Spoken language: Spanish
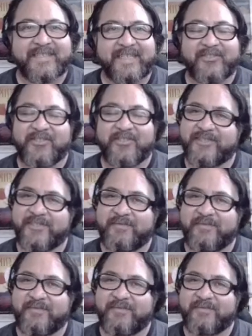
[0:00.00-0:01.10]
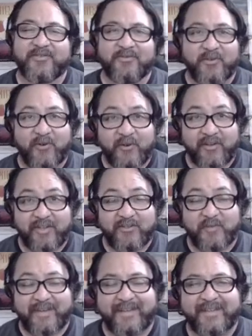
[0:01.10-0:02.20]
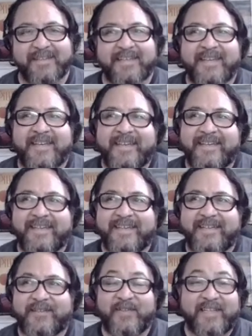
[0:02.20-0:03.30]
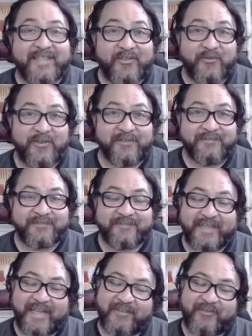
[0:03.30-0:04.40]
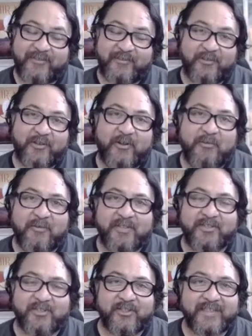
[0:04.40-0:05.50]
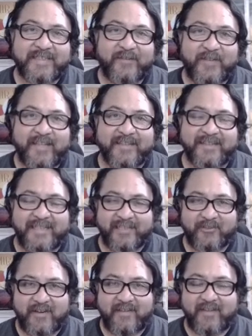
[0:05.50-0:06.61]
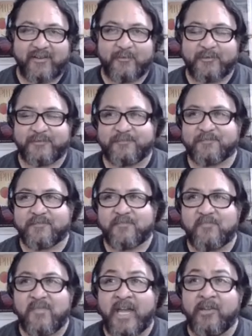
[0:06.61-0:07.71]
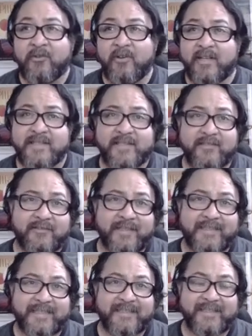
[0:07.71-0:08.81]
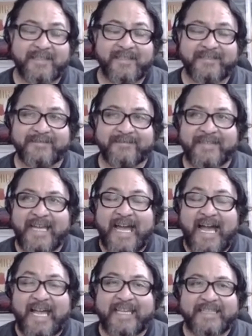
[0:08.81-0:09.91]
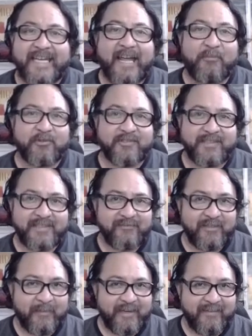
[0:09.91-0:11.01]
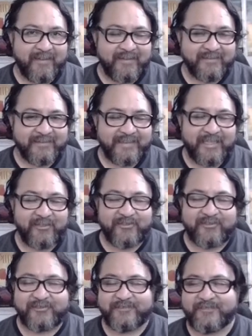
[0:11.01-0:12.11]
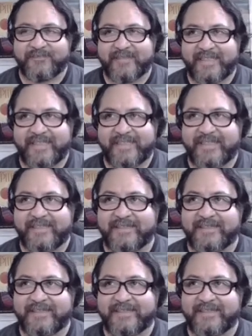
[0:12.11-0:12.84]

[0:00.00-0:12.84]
a todos, bienvenidos a un nuevo juego de Sumie. Eh, feliz año nuevo, ya que no, nos hemos visto en todas estas fiestas, tanto Navidad como Año Nuevo, que han sido bastante ajetreadas, por decir una palabra algo, eh,